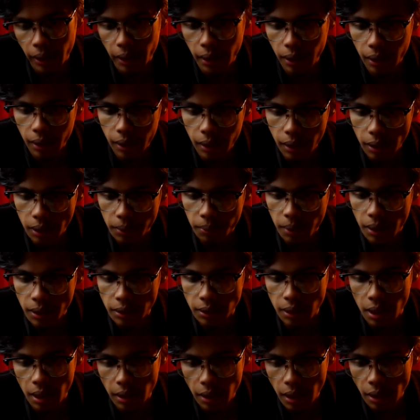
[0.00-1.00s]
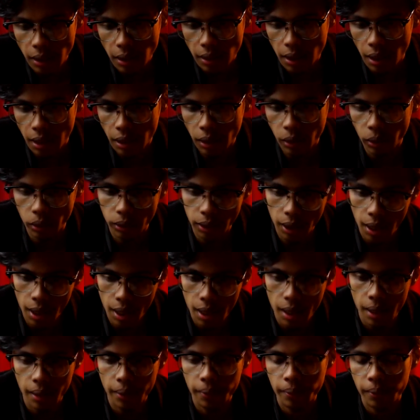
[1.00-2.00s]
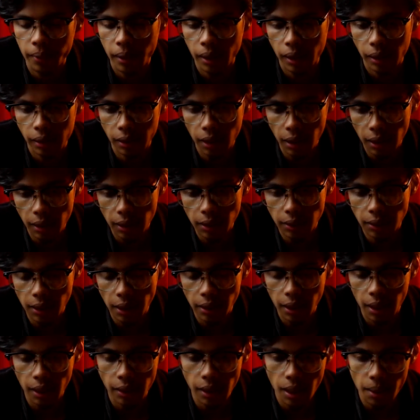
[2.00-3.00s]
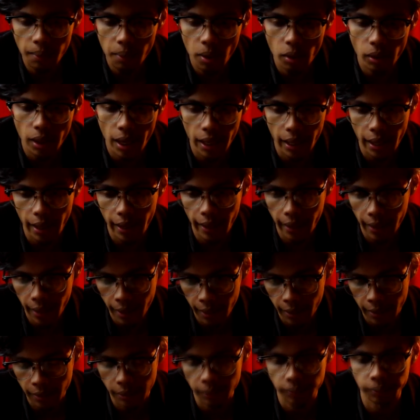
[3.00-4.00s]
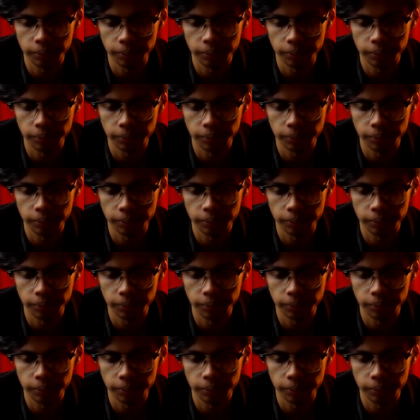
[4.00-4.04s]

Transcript: ini teman saya yang dari kota, yang rencananya mau KKN.